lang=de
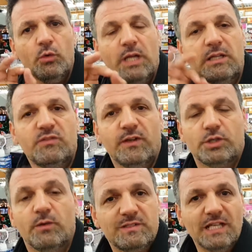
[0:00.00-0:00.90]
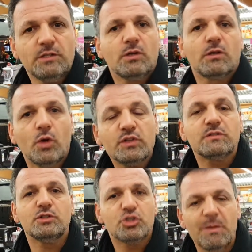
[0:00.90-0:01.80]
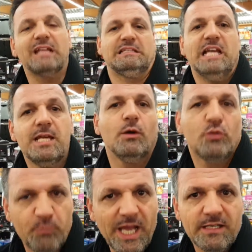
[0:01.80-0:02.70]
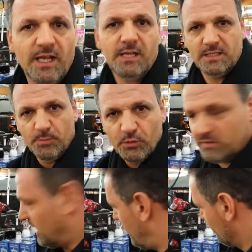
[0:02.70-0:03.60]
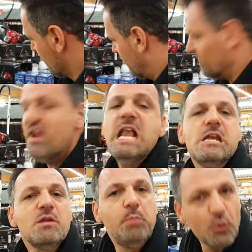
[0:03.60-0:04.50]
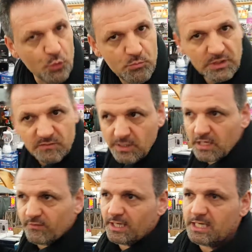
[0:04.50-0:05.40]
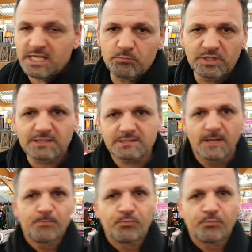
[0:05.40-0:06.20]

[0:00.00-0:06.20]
Und als Versandkostenschmerzlinderungsbeitrag, der bei uns ja weltberühmt ist mittlerweile, gibt es